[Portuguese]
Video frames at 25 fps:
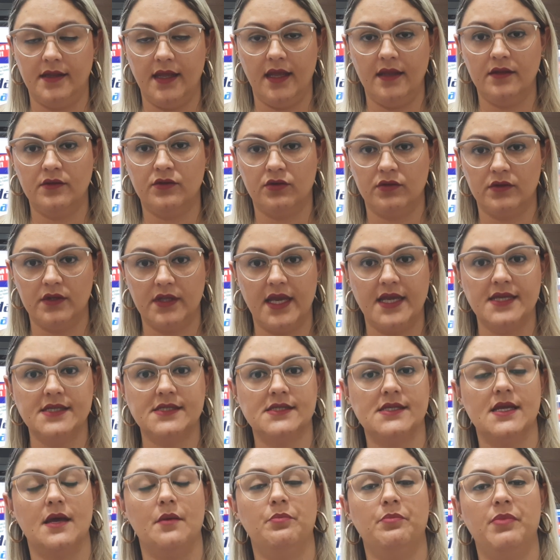dentro
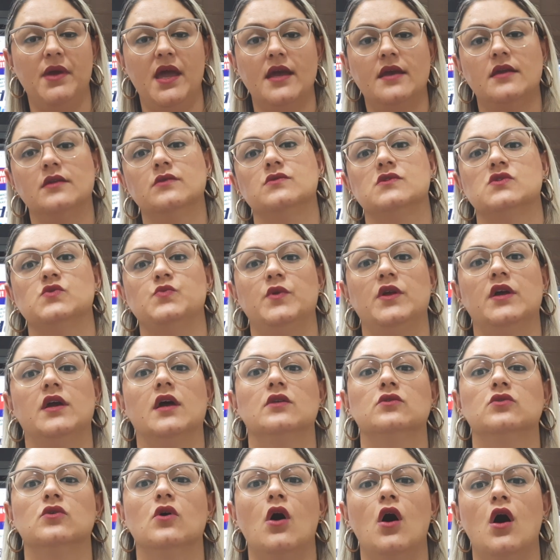dessa PEC dos
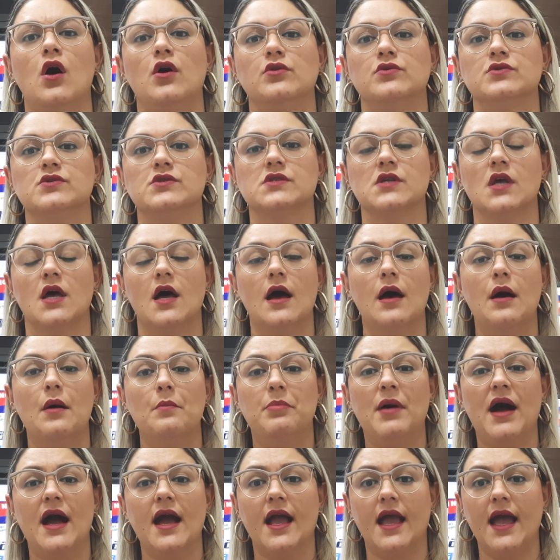precatórios
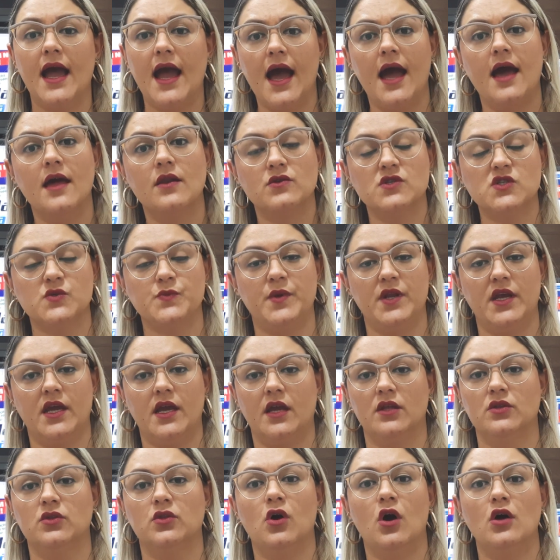pagar os
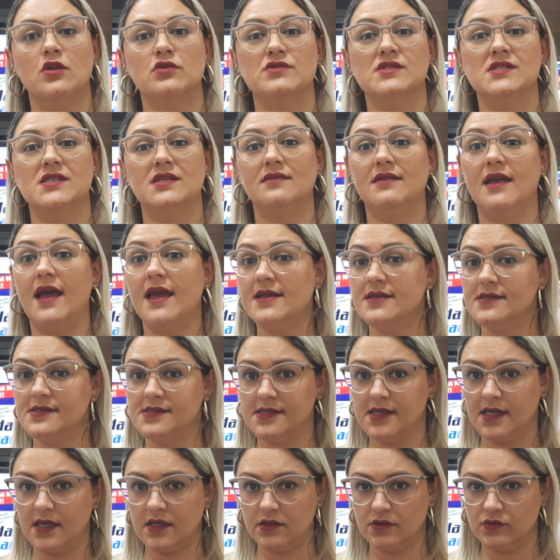precatórios em
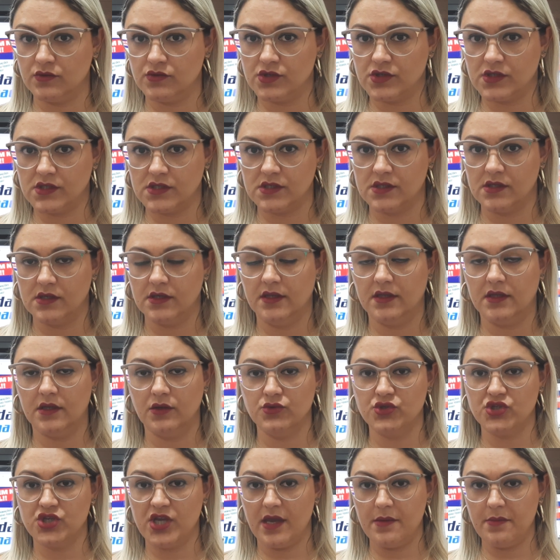10 anos.
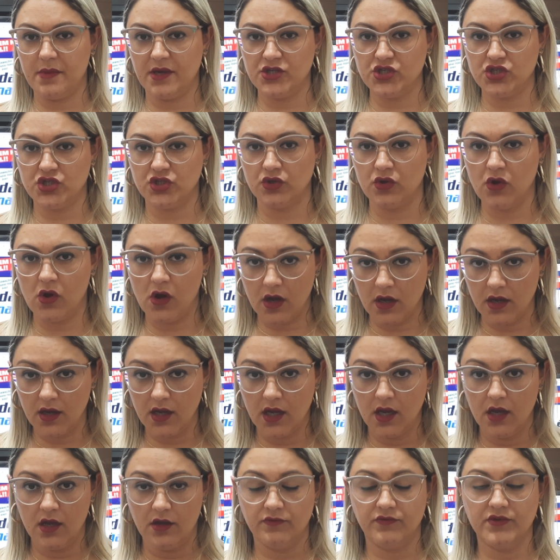Então já imaginou?
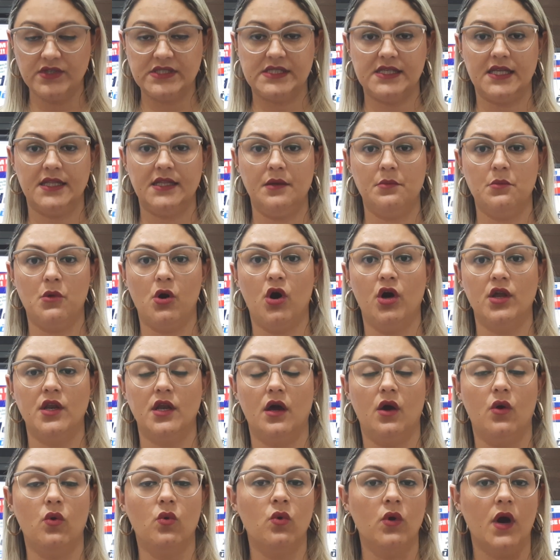Você
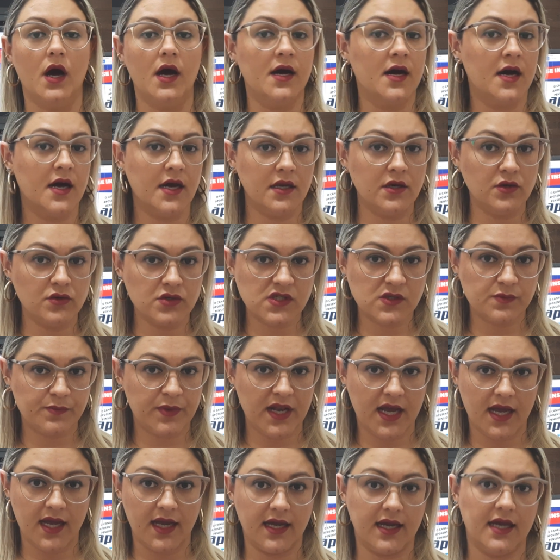demora anos
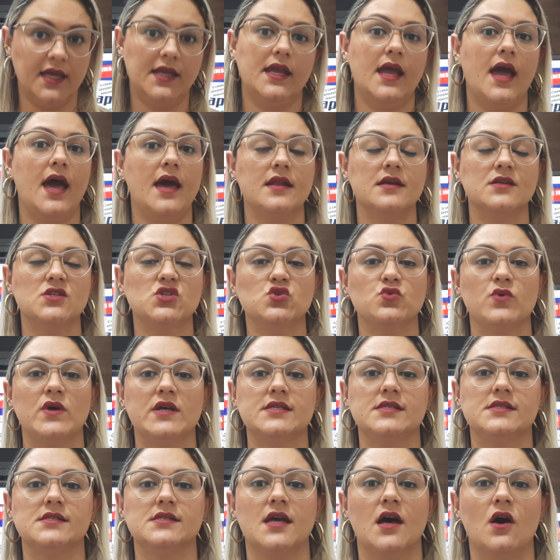para ganhar a sua
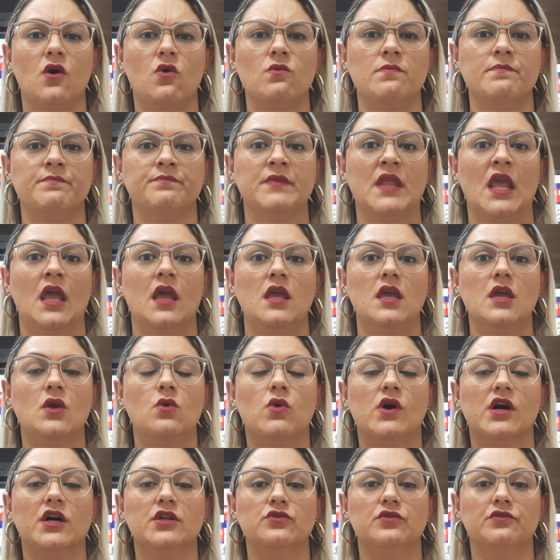ação e
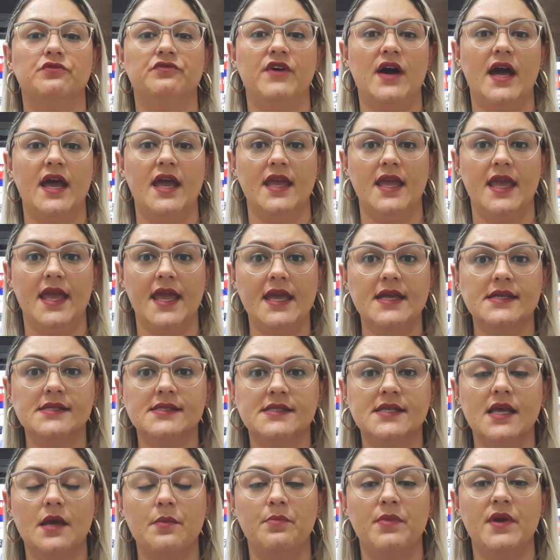quando vai
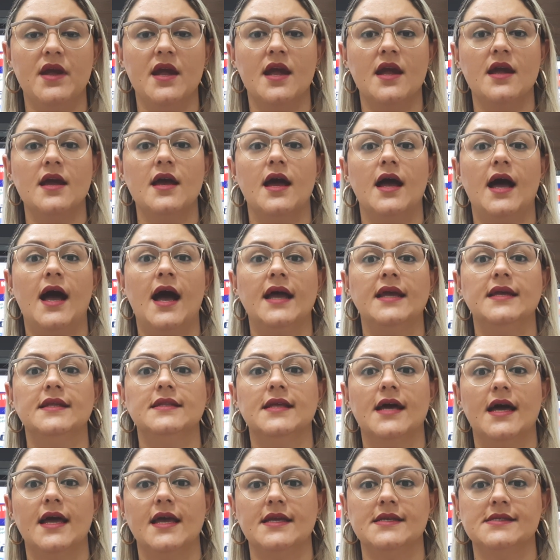receber,
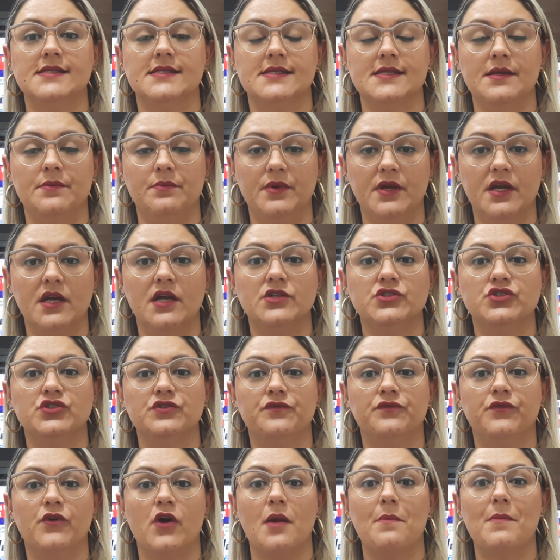ainda receber de
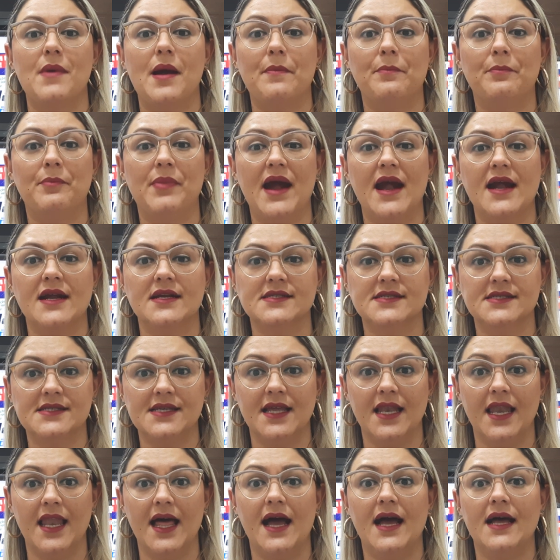forma
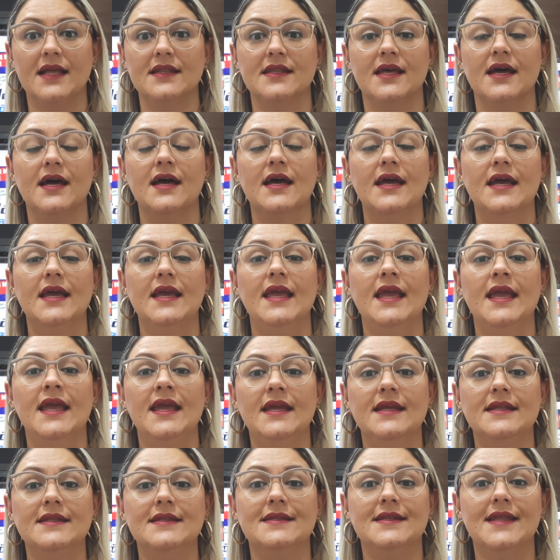parcelada
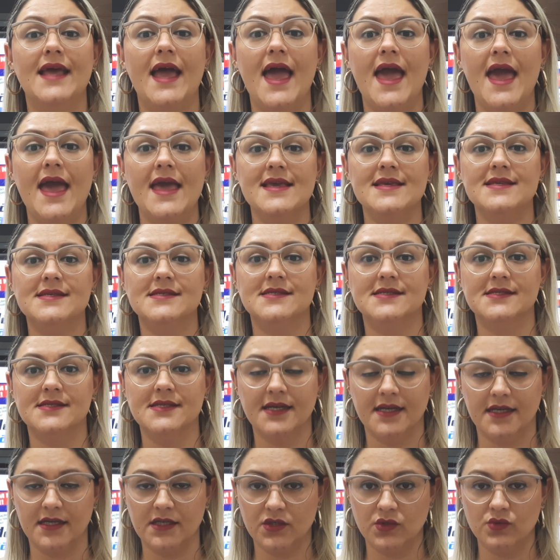em 10
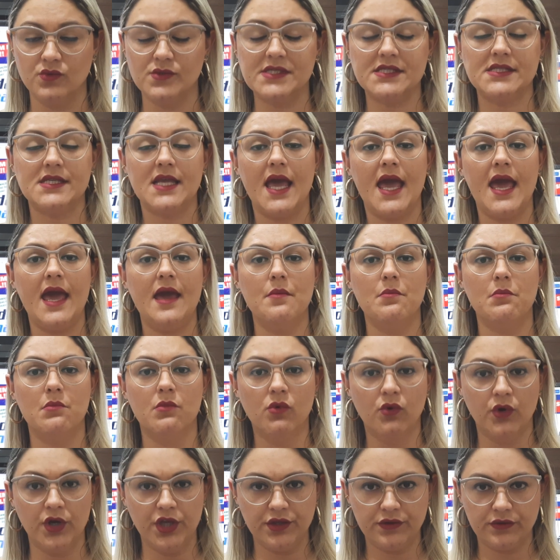anos. É
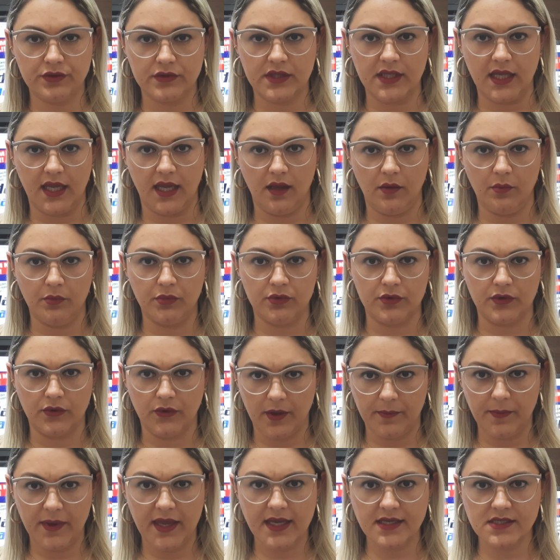muito tempo, não
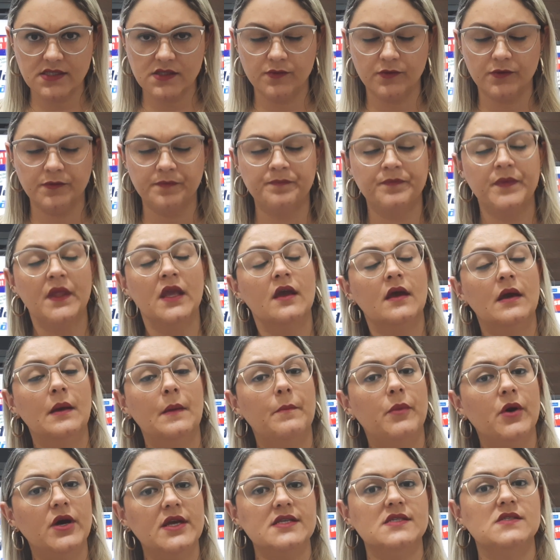é mesmo?
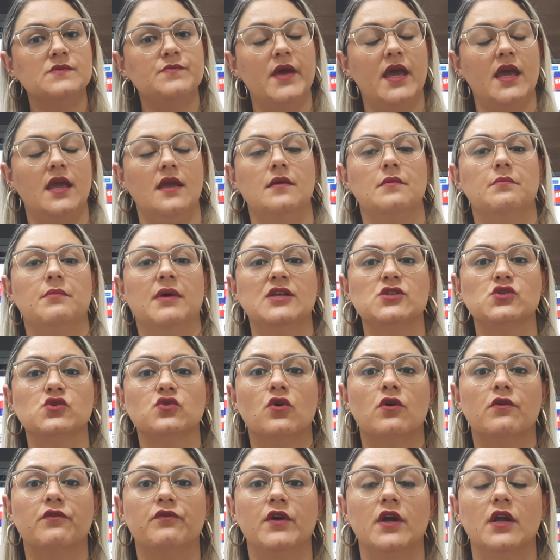Pois bem, mas o
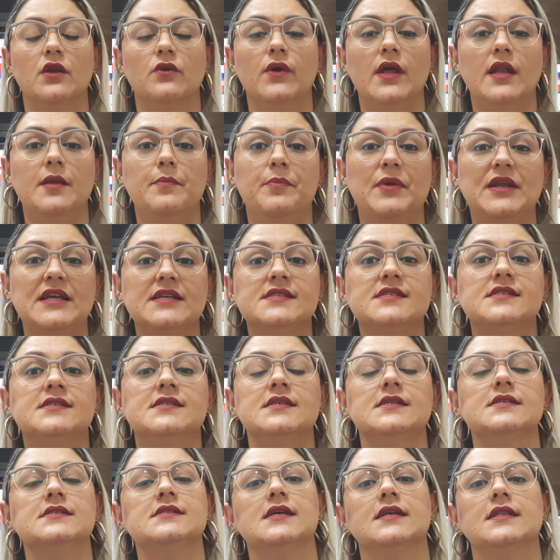governo ele
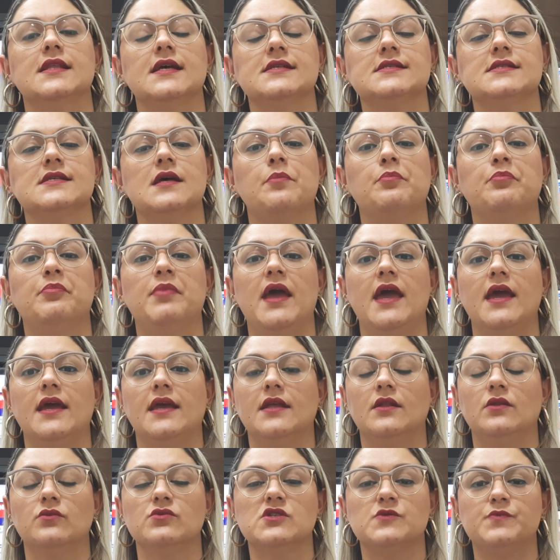precisa dessa
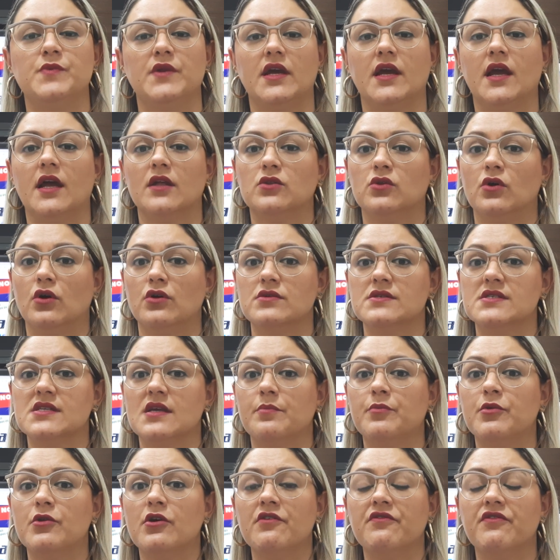PEC dos precatórios
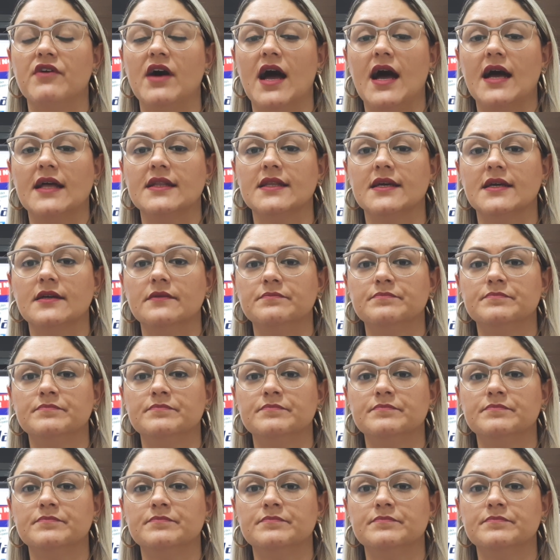aprovada